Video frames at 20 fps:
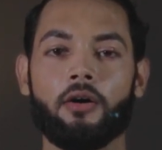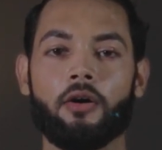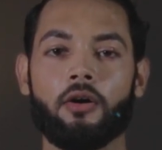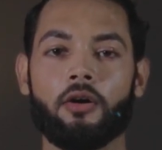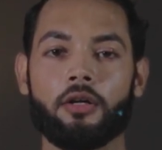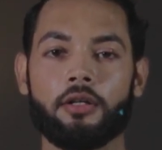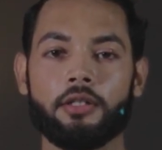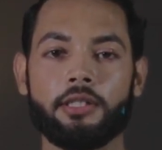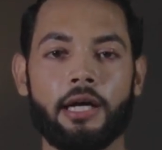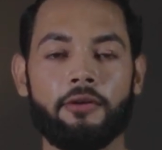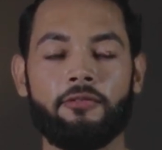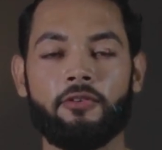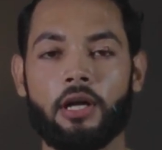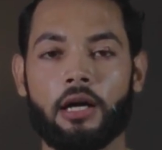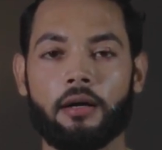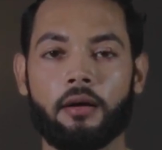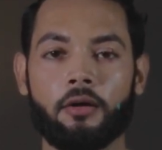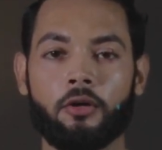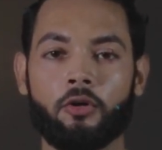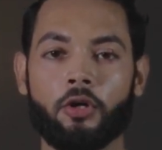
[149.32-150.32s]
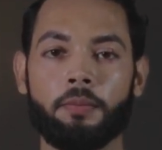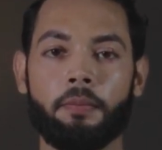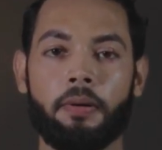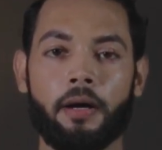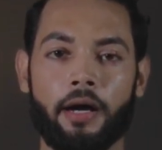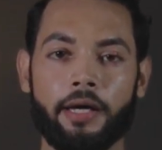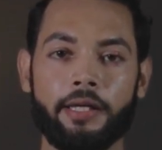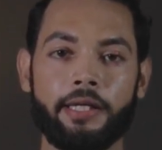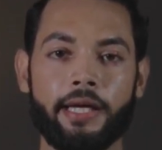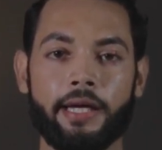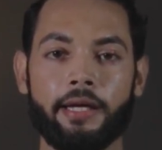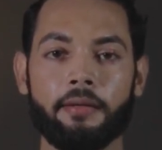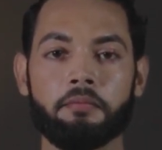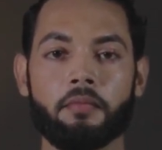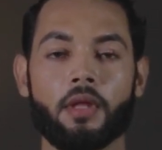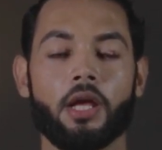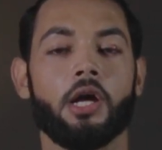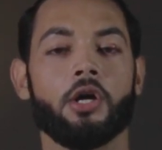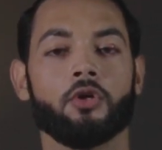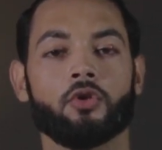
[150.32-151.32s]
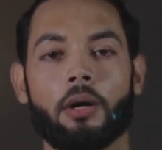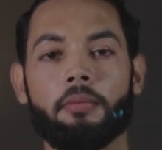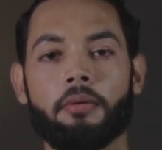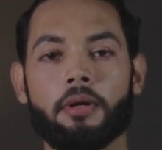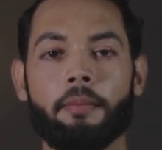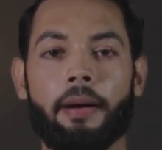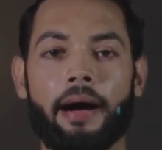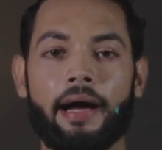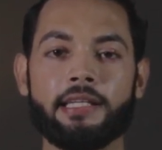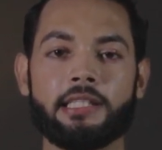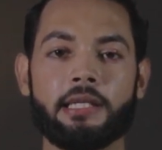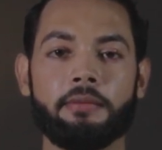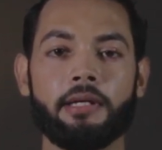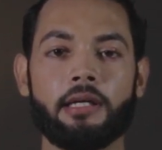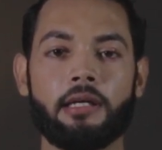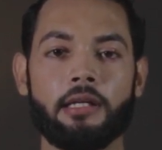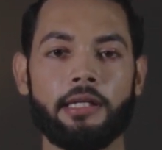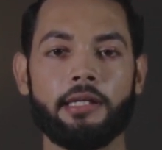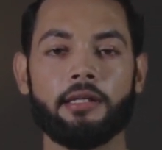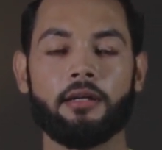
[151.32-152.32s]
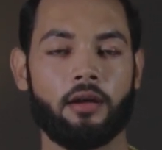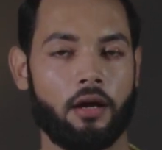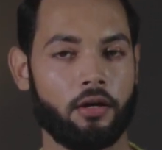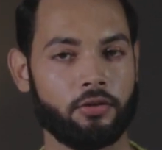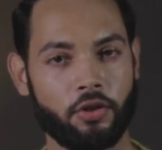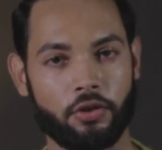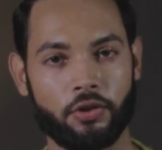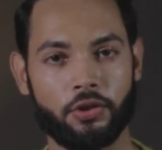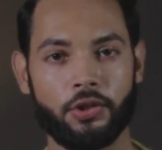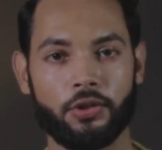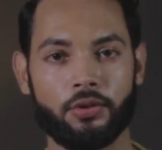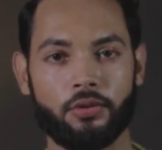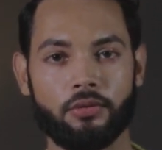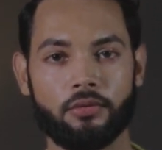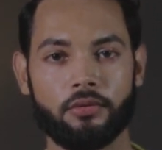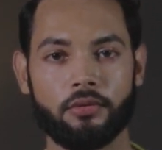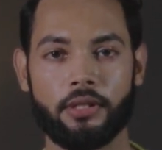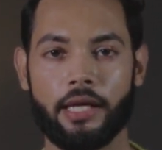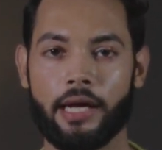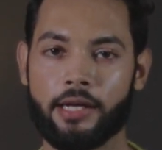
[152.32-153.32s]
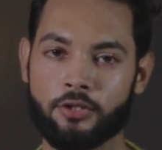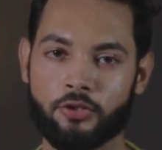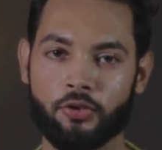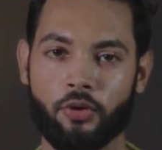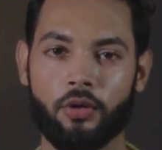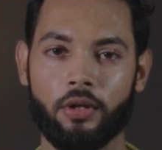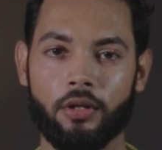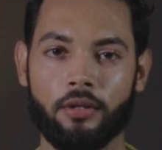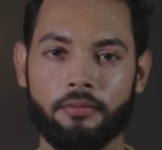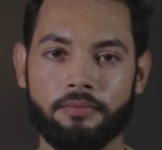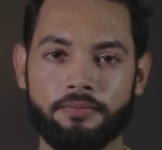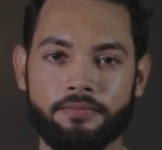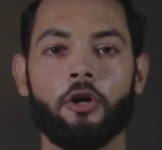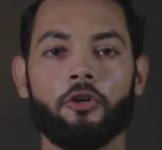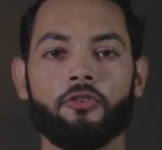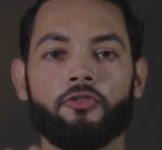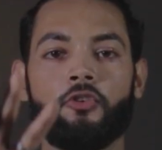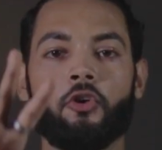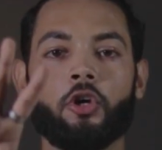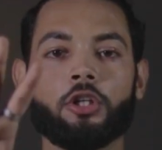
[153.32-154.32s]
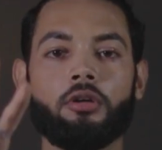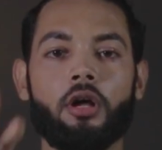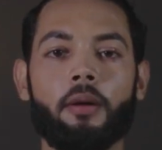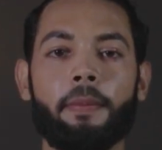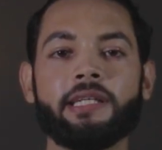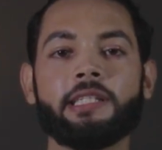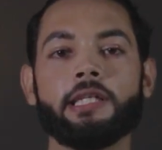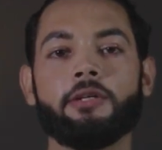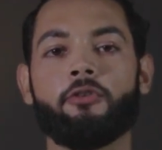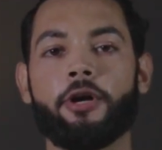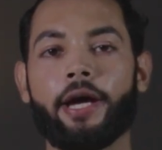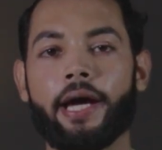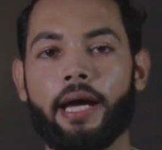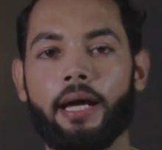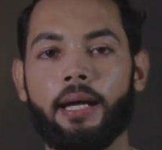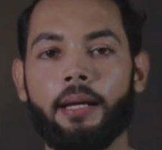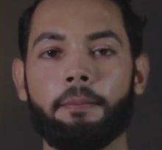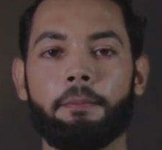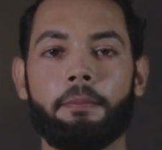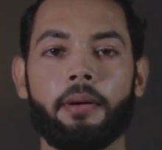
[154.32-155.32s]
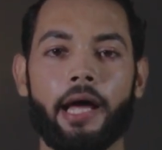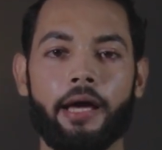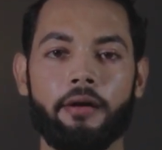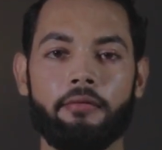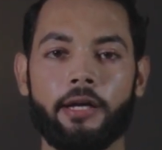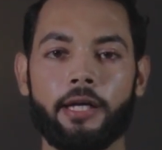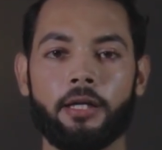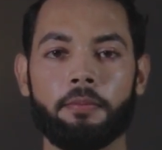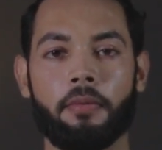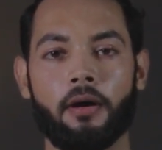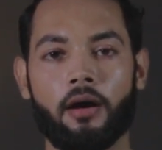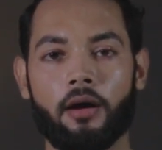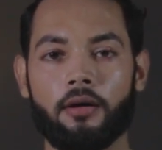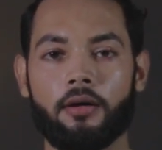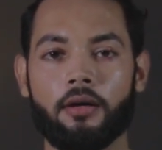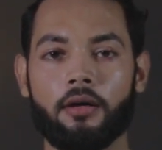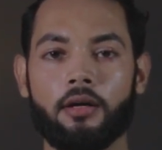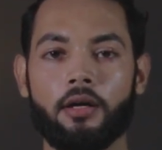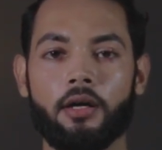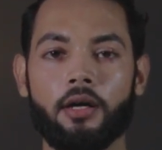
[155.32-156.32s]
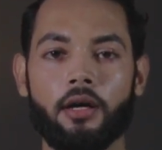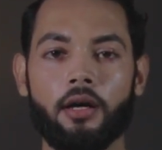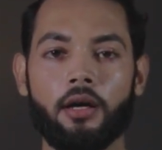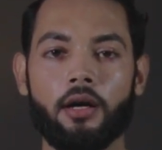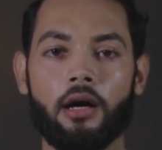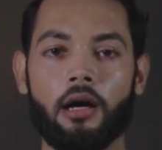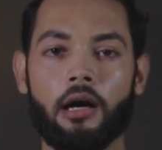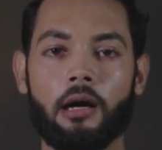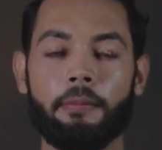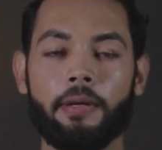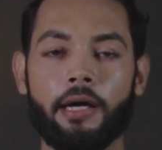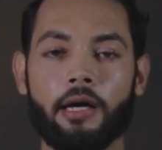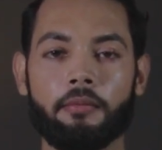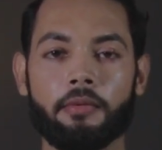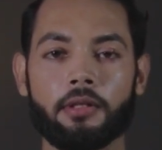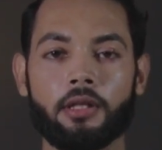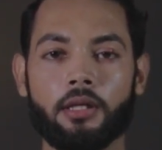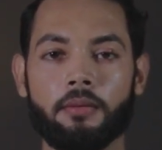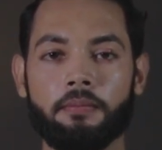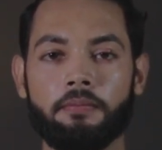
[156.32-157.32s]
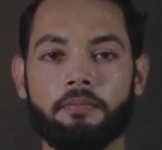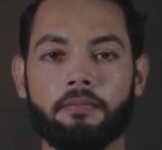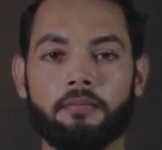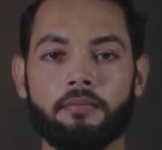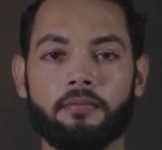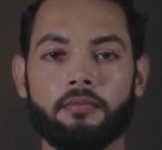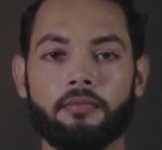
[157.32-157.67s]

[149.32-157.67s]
और या फिर अगर कोई भाई है तो आप अपने भाई से भी क्लीन करा सकते हो दैट्स ऑल फोर्थ हमारे पास है वह है प्राइवेट पार्ट अब यार मतलब